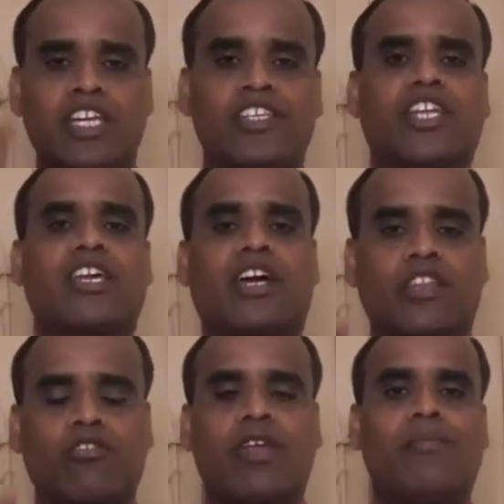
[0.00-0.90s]
இன்றைக்கு
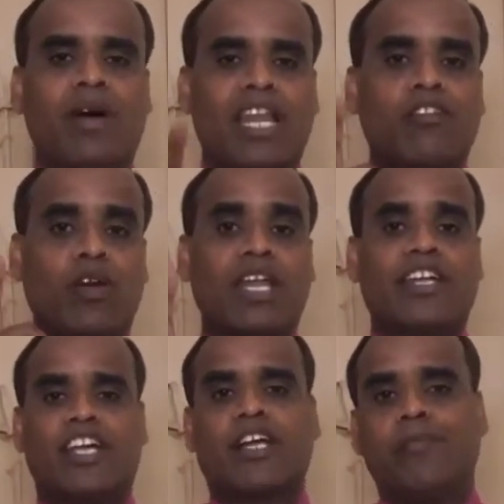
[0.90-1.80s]
கத்துடைய பலன்
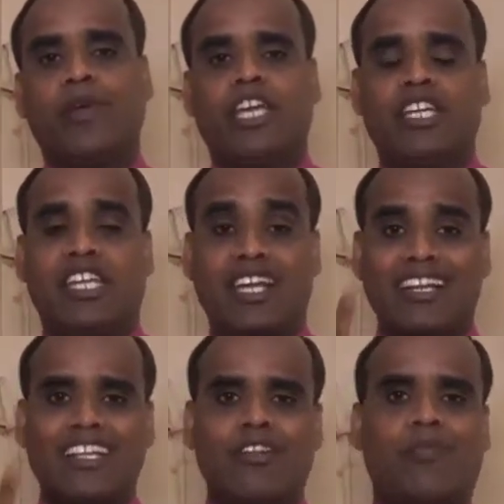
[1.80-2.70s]
உங்களை நிரப்பி
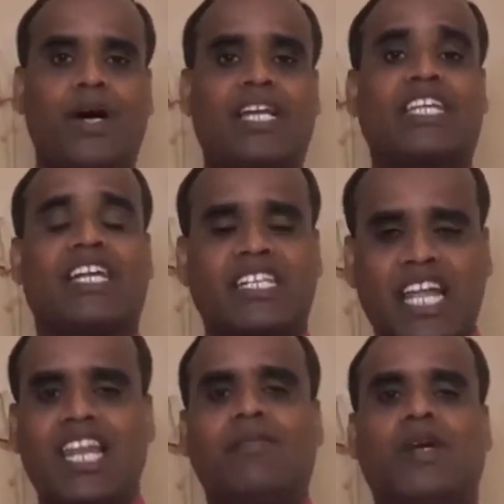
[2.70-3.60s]
நீங்கள் எதிர்பார்க்கிற
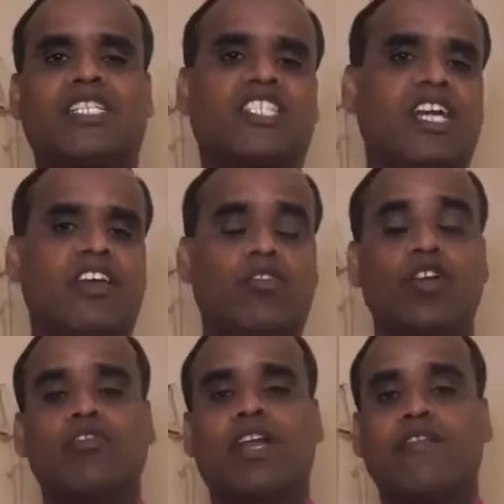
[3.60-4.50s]
நல்ல மாற்றங்களை
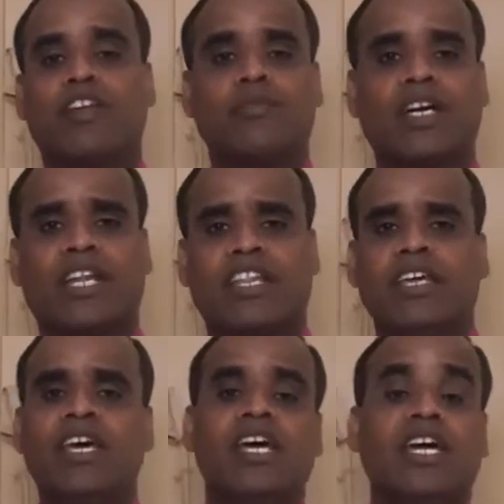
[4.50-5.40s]
கொண்டு வர
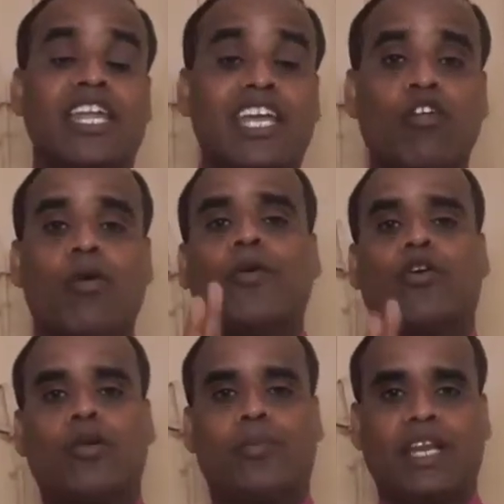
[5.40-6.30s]
விரும்புகிறது நீங்கள் ஒப்பு
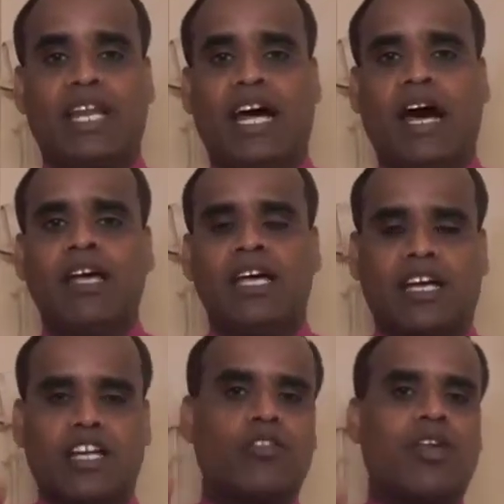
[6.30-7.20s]
கொடுப்பீர்களா
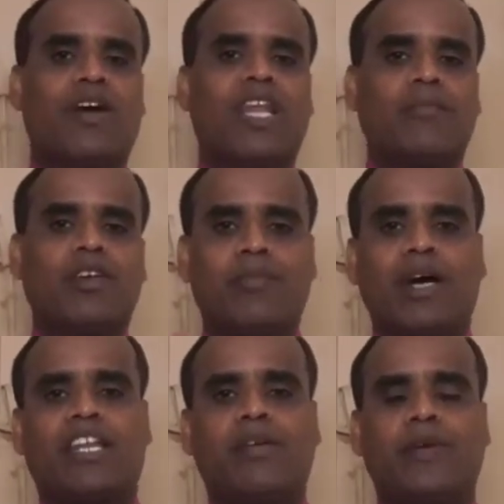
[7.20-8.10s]
கத்துடைய
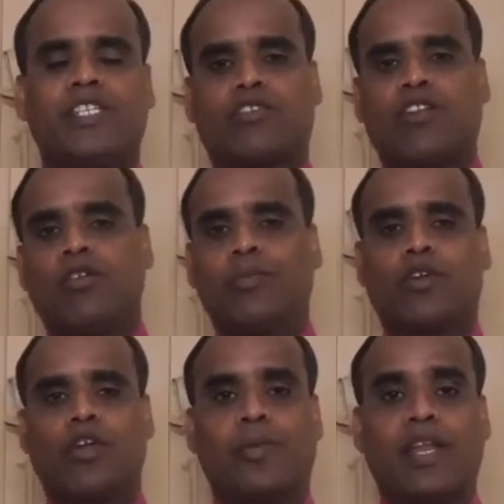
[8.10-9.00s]
வல்லமையும் பலனை பெற்று ஏற்றுக்கொள்ள
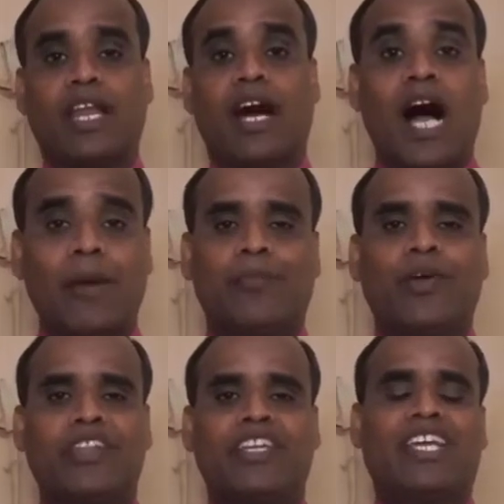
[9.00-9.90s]
ஒப்புக்கொடுப்பீர்களா
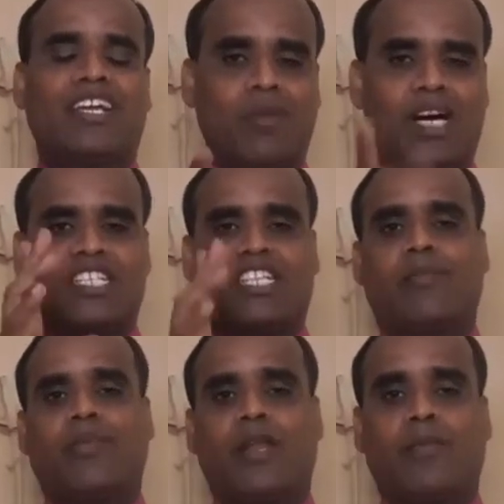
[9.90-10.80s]
அப்பொழுது நீங்கள்
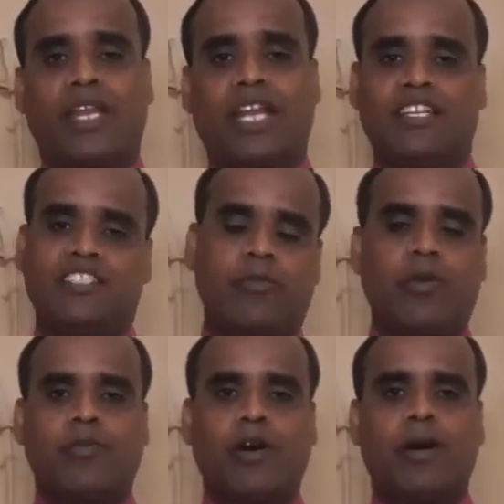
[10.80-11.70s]
மாற்றத்தை பார்ப்பீர்கள்
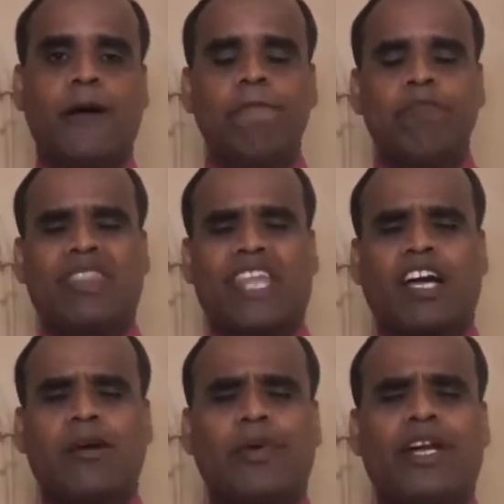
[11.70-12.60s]
ஜெபிப்போமா
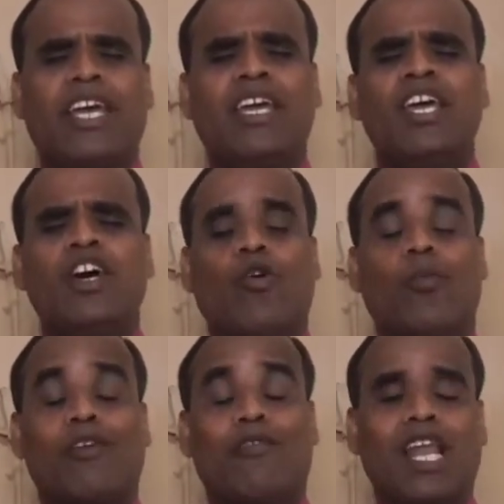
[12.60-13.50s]
தகப்பனே
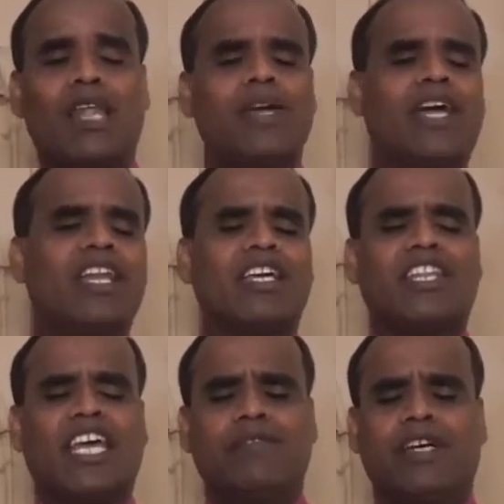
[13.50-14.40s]
உம்முடைய வல்லமை
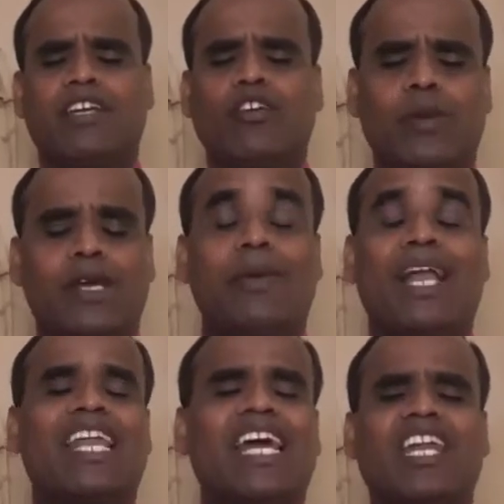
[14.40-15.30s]
எங்களுக்கு தேவை உம்முடைய
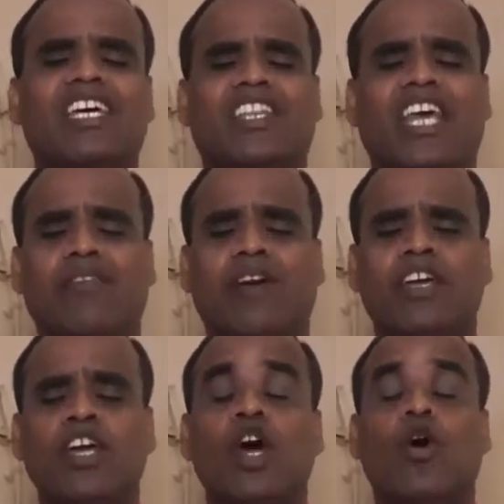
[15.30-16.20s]
பலன் எங்களுக்கு
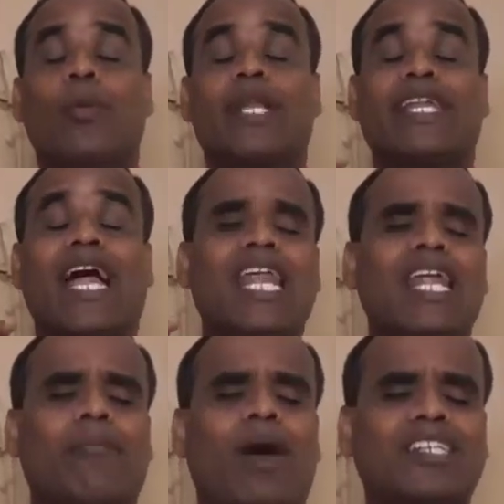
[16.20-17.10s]
தேவை உம்முடைய
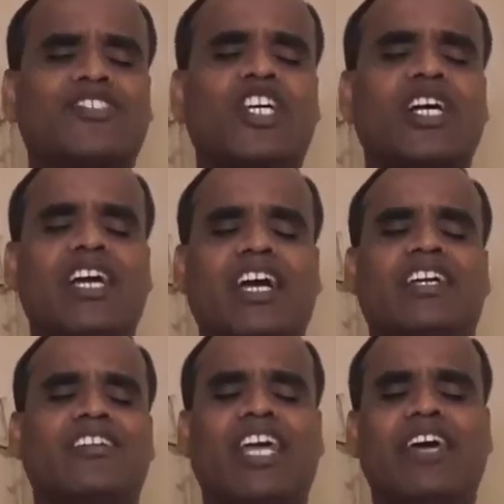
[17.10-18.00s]
நல்ல மாற்றங்கள்
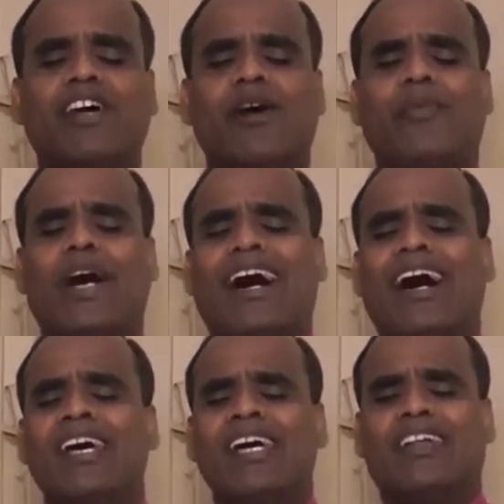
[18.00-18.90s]
எங்களுக்கு தேவை அப்பா
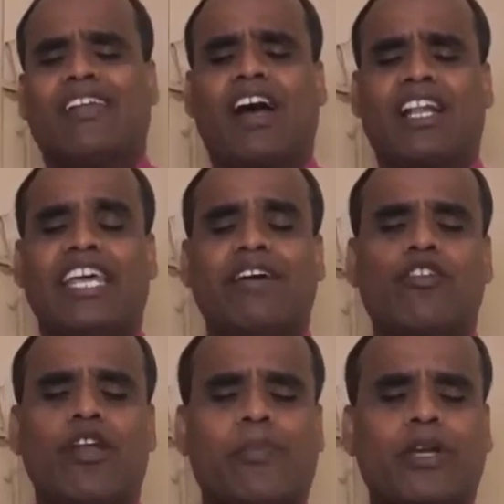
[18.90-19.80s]
நாங்கள்
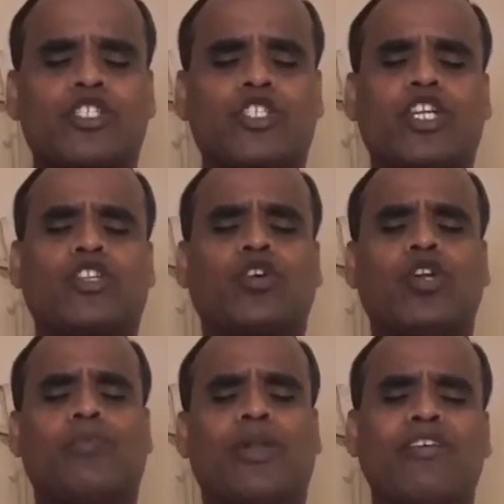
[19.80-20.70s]
தேவனுடைய
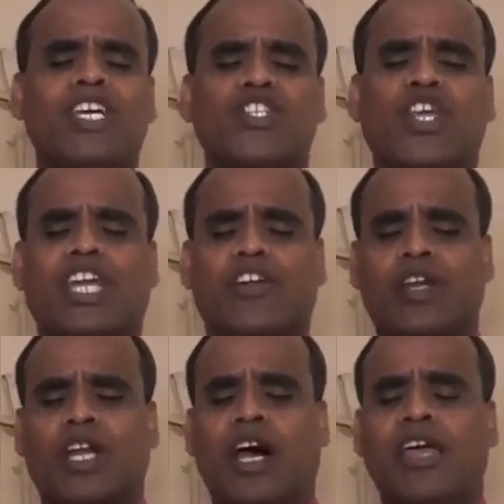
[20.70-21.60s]
பிரசன்னத்துக்குள்
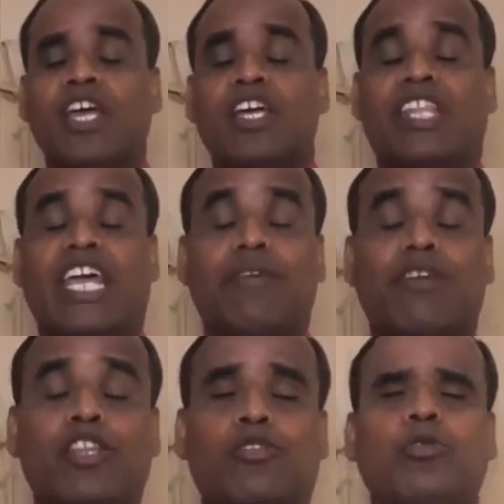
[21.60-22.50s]
பிரவேசிக்கிறவர்களா
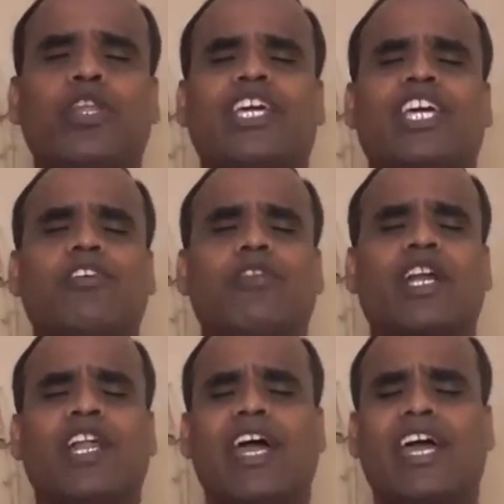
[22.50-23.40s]
தேவனை
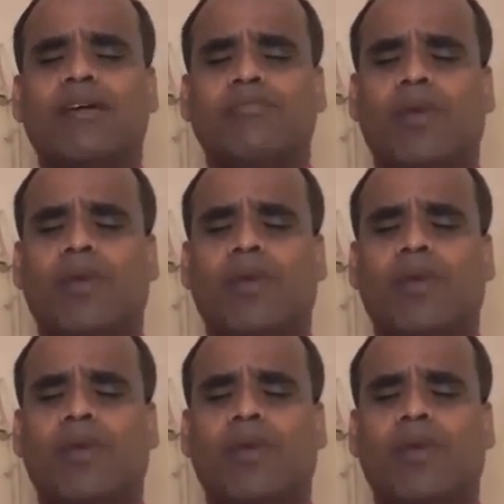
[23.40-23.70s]
துதிக்கிறவர்களா எங்களை